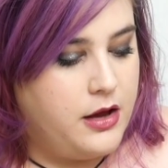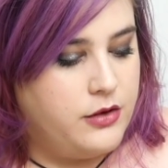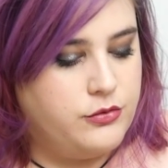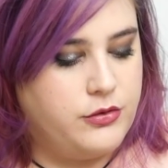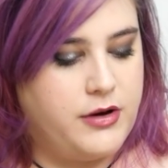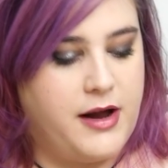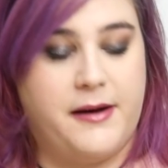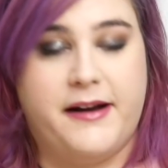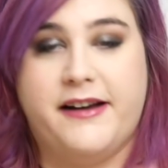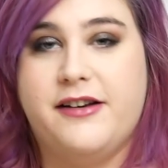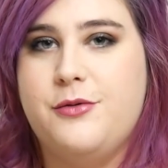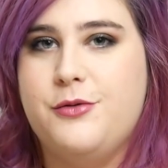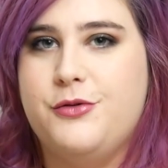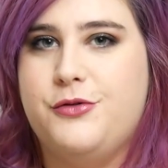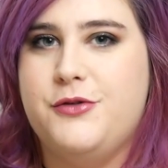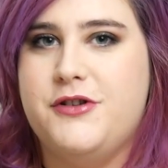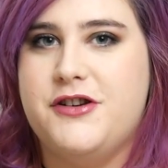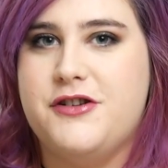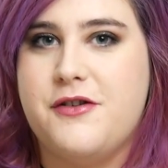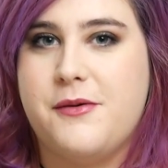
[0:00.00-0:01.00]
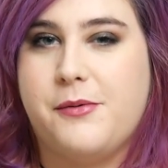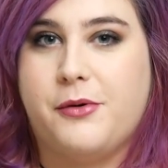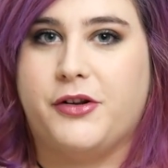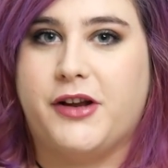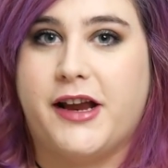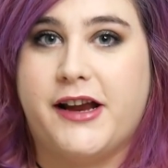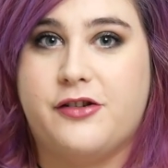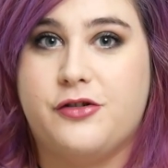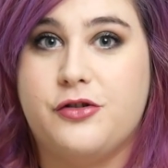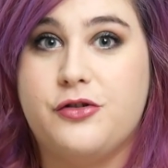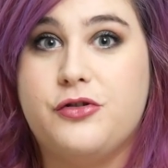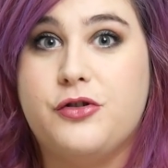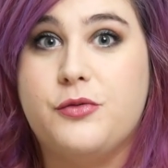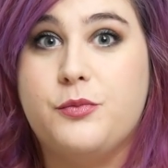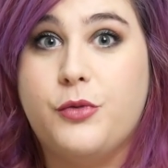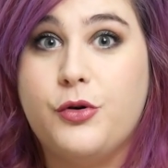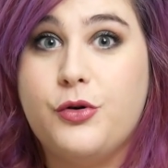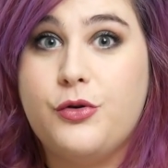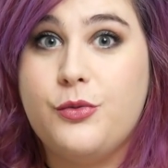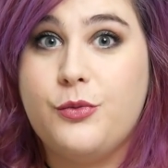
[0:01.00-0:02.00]
Donc après je me suis dit je vais quelque chose
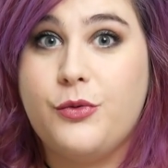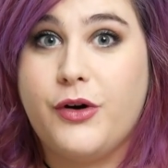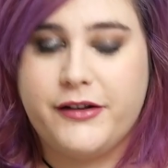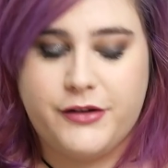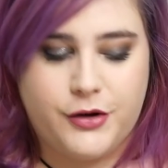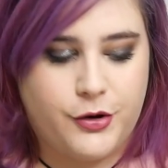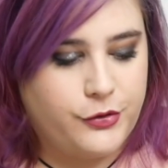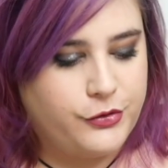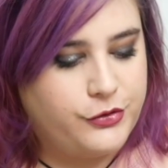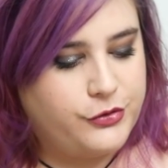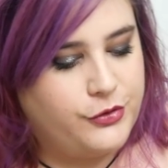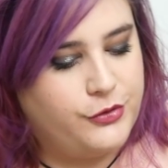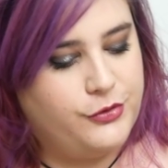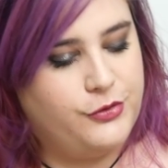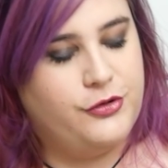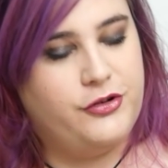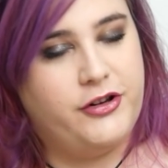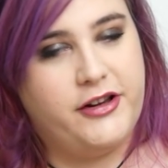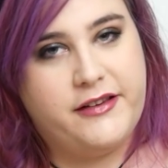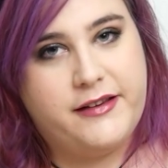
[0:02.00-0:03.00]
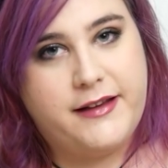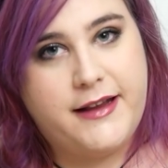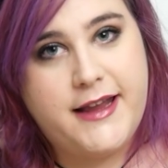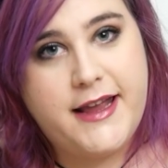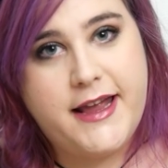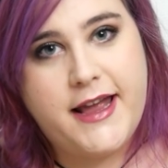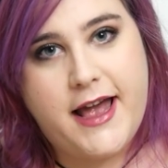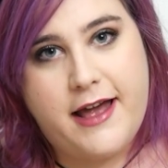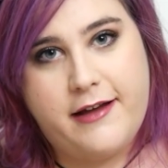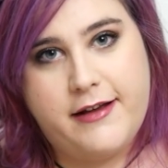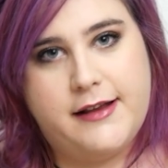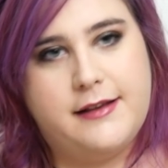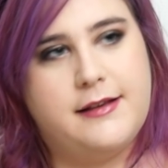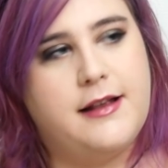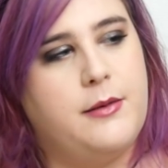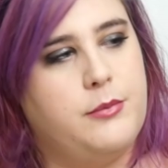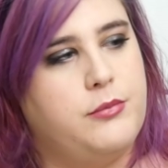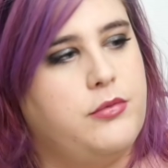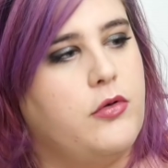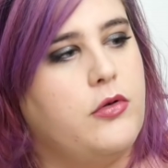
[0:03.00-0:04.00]
de beaucoup moins dense. Donc j'ai essayé avec
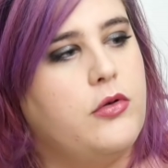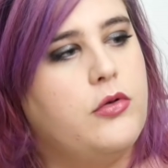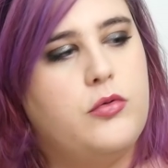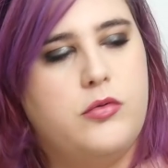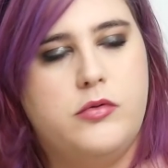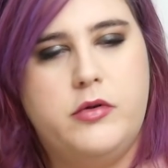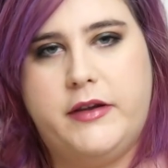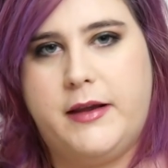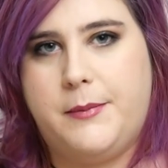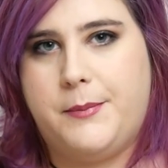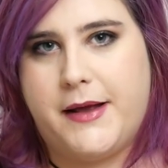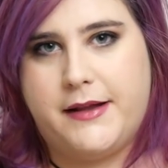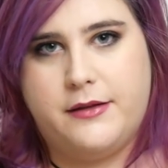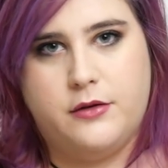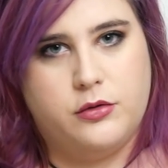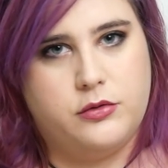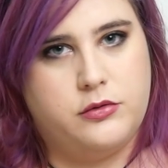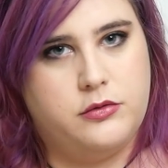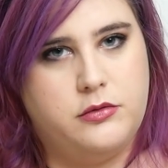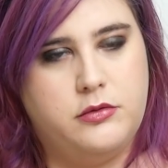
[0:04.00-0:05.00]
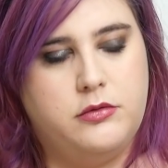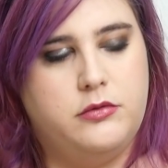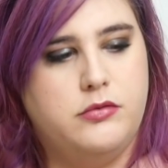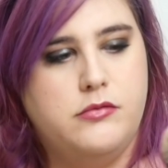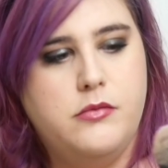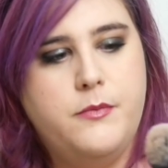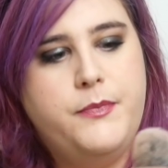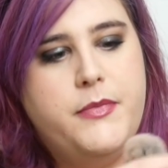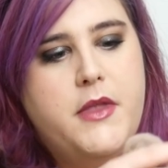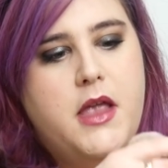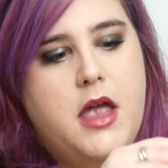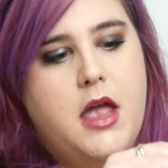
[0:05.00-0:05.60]
ça. Pour le coup c'est pas dense du tout.